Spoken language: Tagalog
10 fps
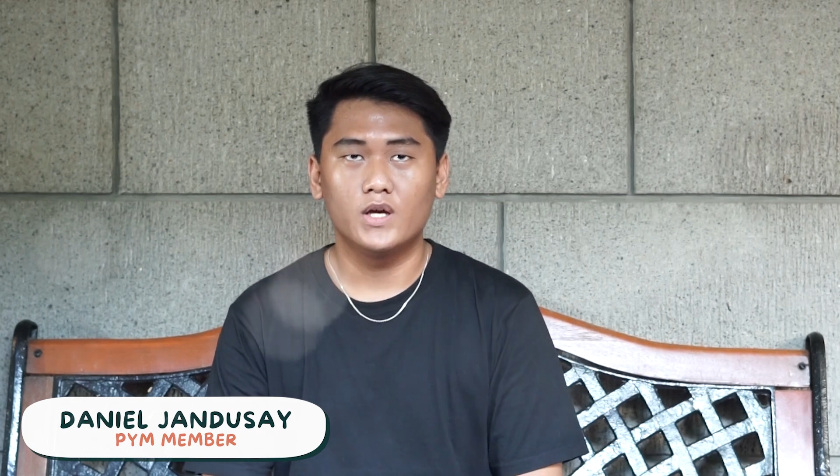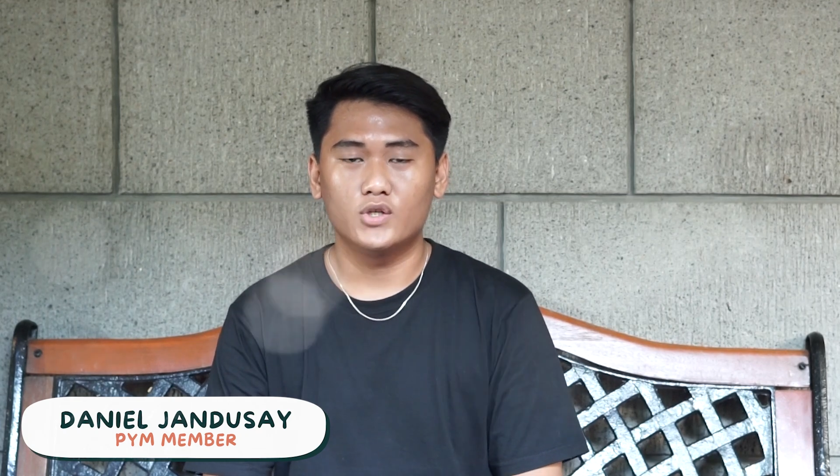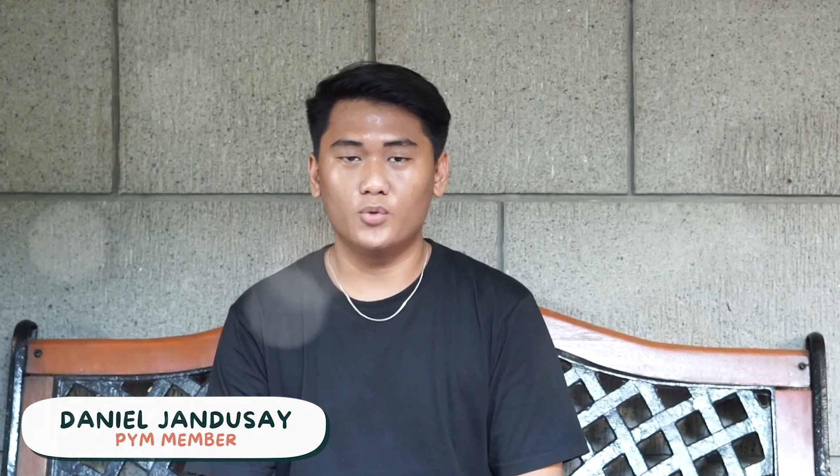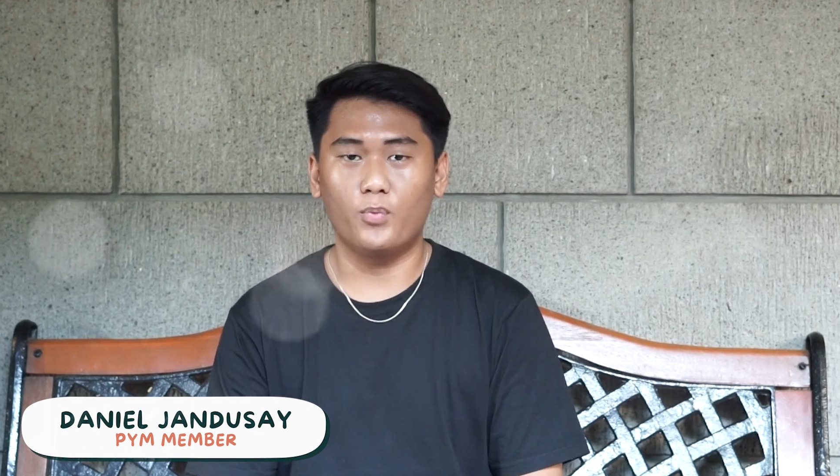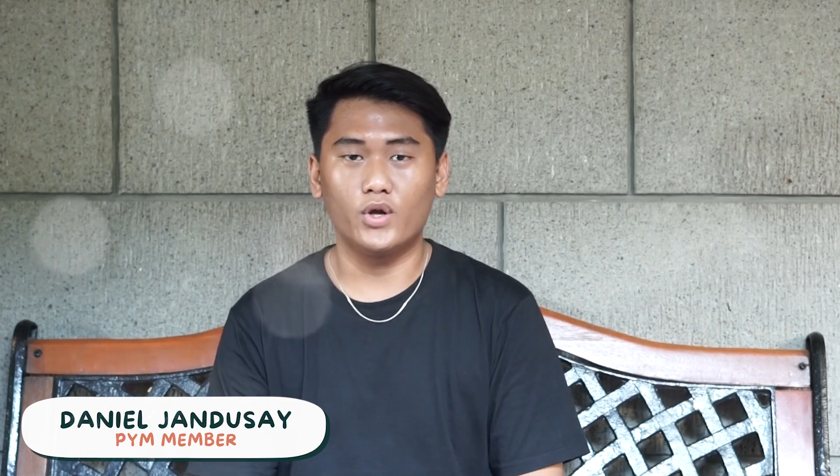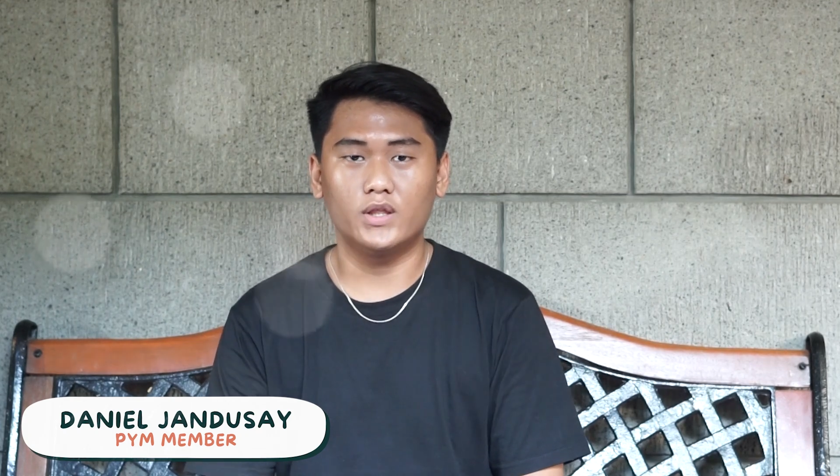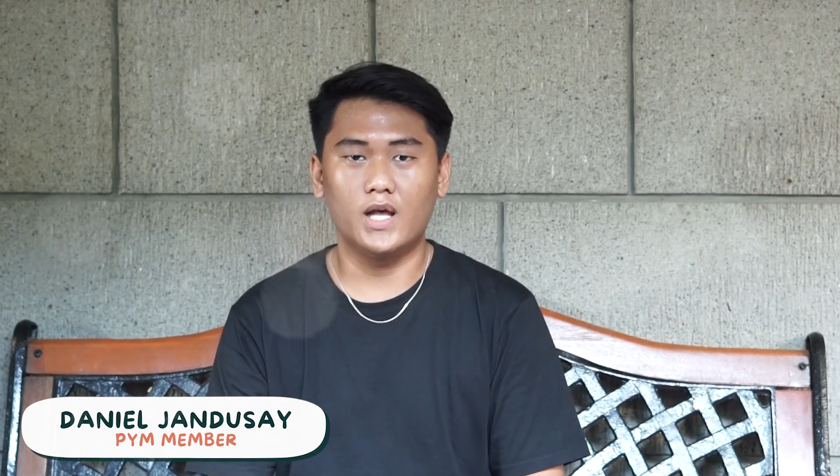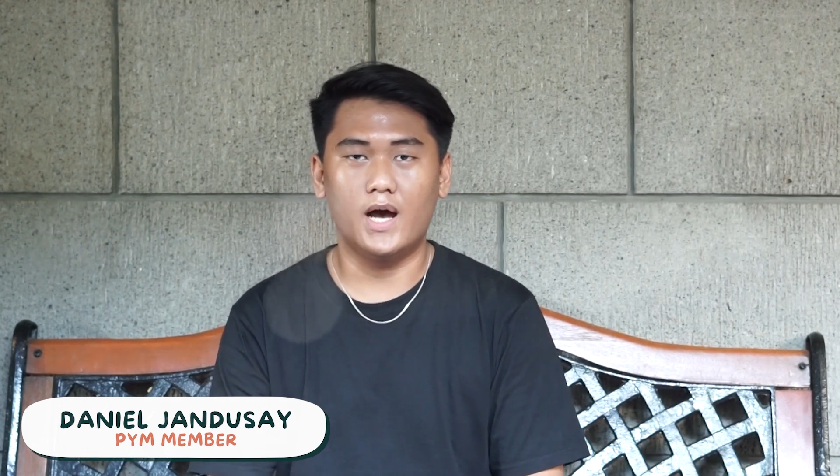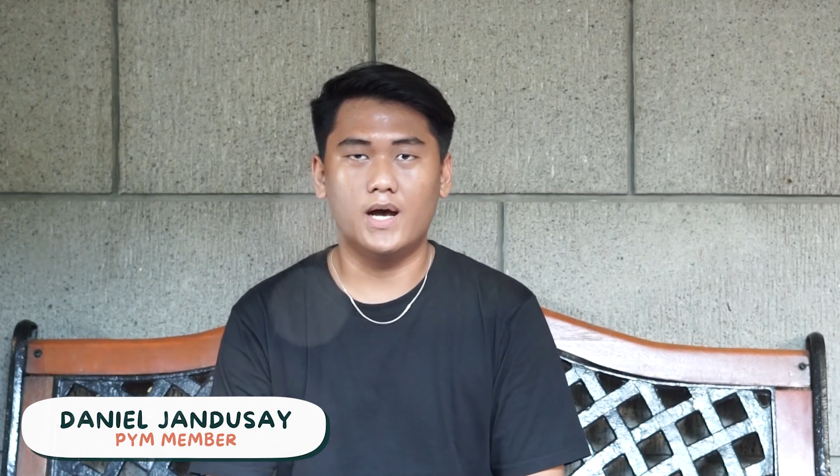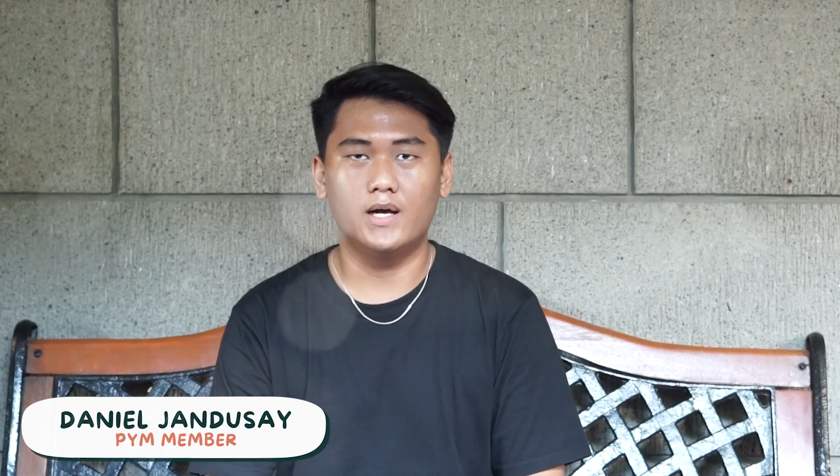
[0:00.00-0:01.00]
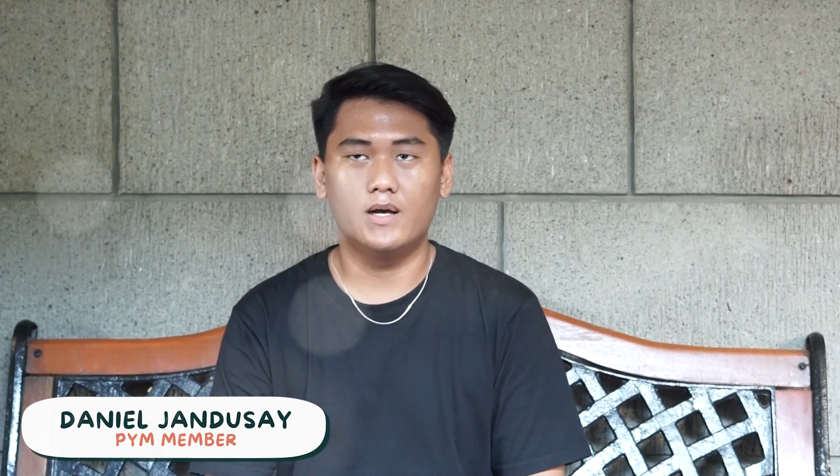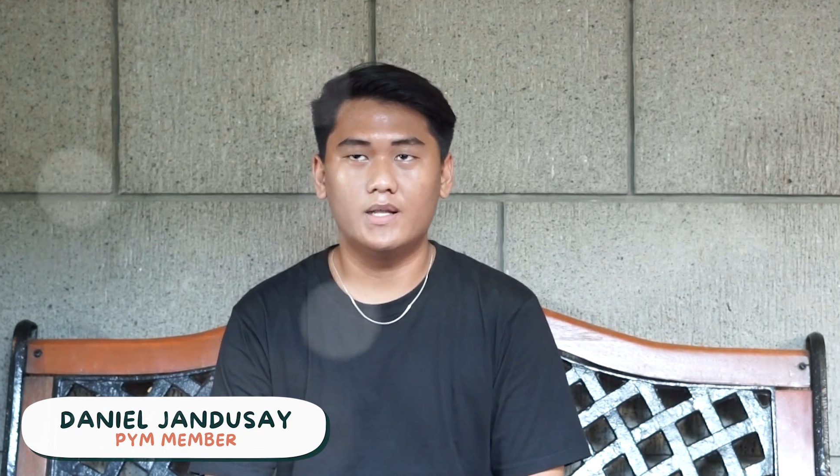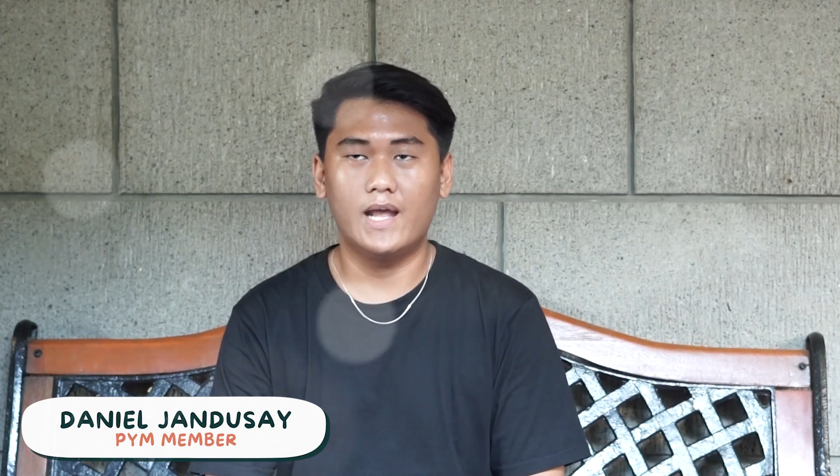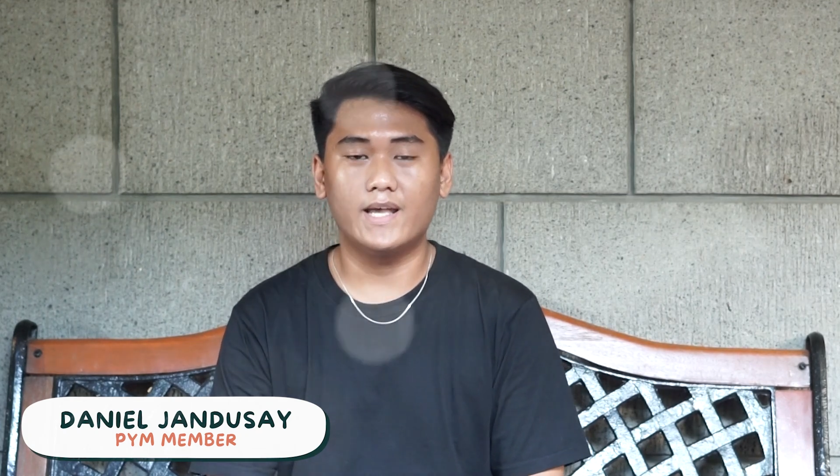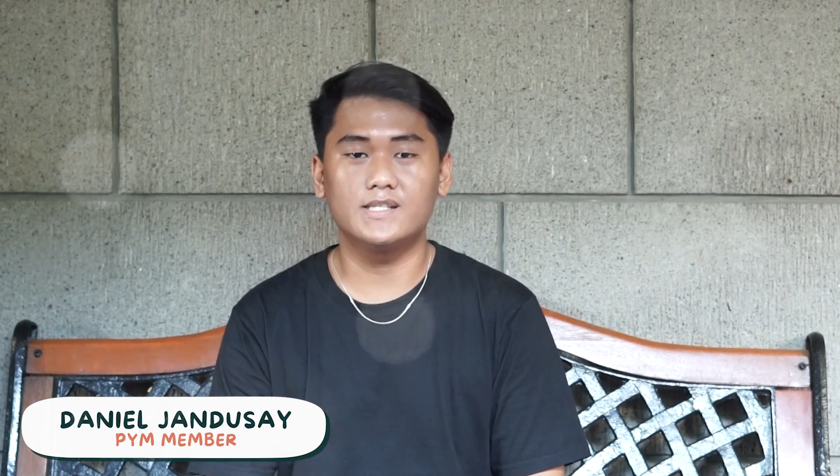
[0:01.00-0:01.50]
support na
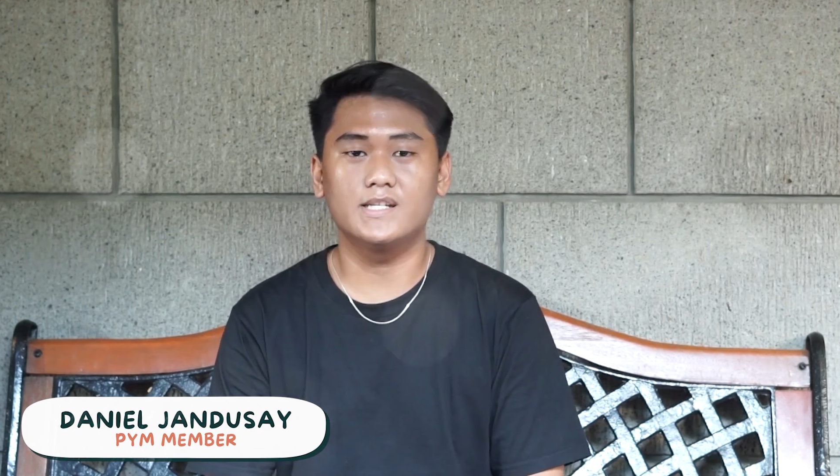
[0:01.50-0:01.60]
laging